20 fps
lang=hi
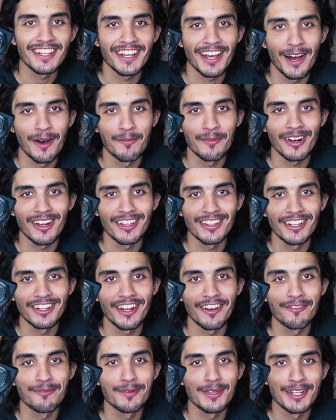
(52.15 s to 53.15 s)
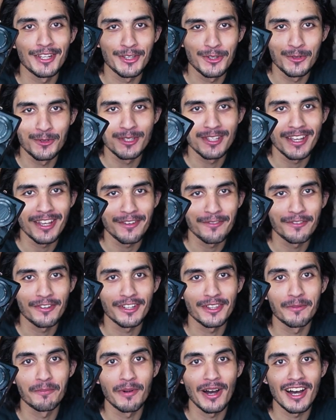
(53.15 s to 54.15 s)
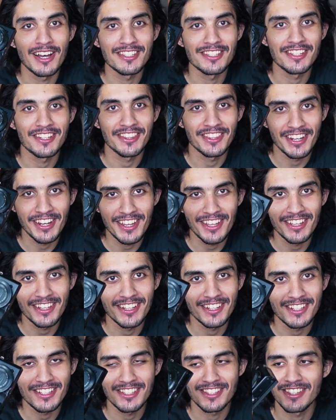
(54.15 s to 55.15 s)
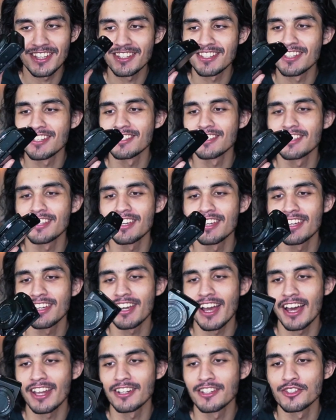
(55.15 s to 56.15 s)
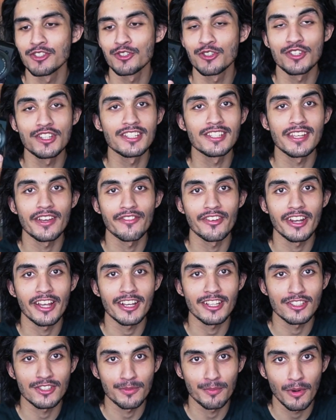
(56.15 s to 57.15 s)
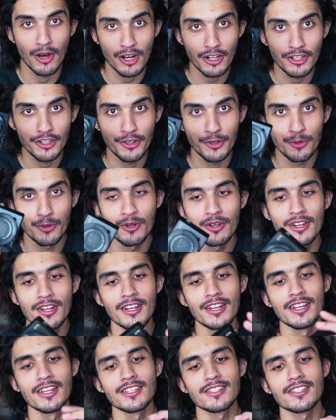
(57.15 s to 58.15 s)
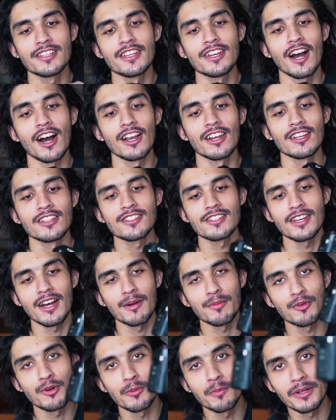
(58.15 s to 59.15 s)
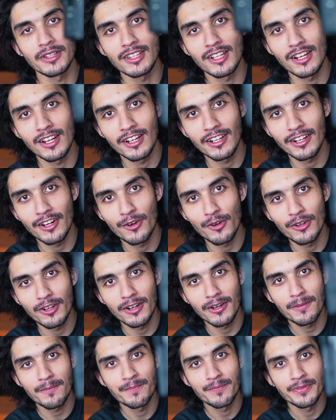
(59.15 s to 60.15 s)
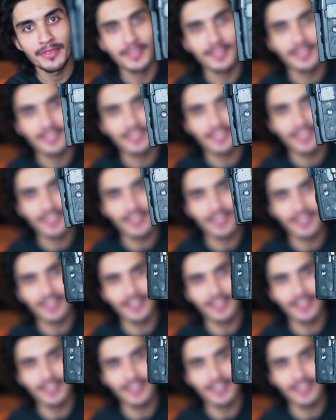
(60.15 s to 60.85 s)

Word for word: द कैमरा दैट आई बीन यूजिंग फॉर द पास्ट थ्री ईयर्स दिस इज़ दैन कैन जी सेवन एक्स मार्क टू इसकी हालत से आपको पता लग रहा होगा कि